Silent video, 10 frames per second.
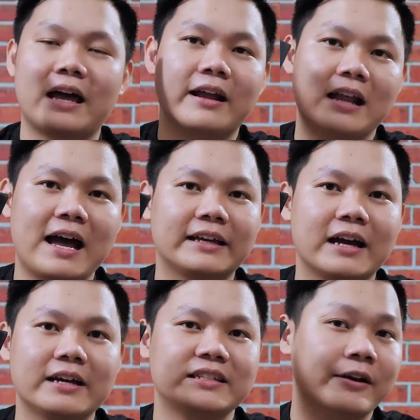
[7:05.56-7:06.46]
là đây là hai
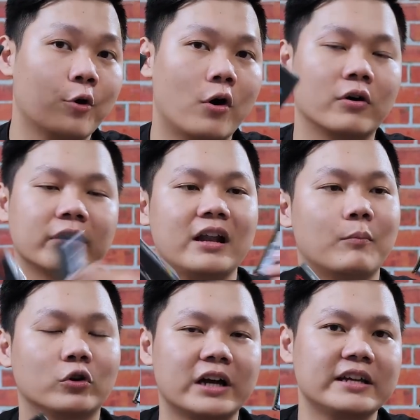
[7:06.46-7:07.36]
cây chạy đua còn đây là
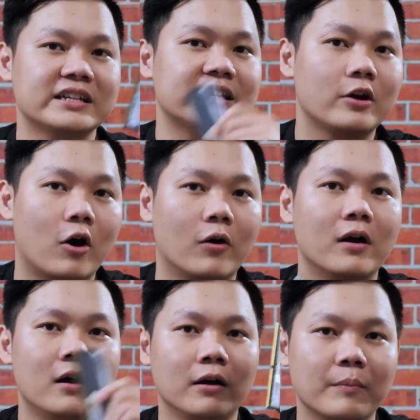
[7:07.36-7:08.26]
một cây chạy single
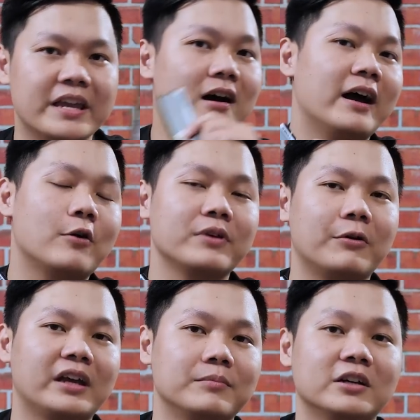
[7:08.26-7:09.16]
bây giờ hãy cùng
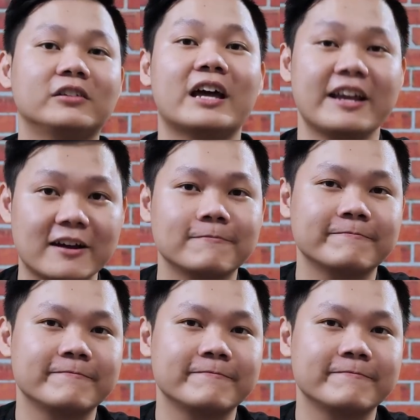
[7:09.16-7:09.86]
nhau đi kiểm chứng thực tế nhé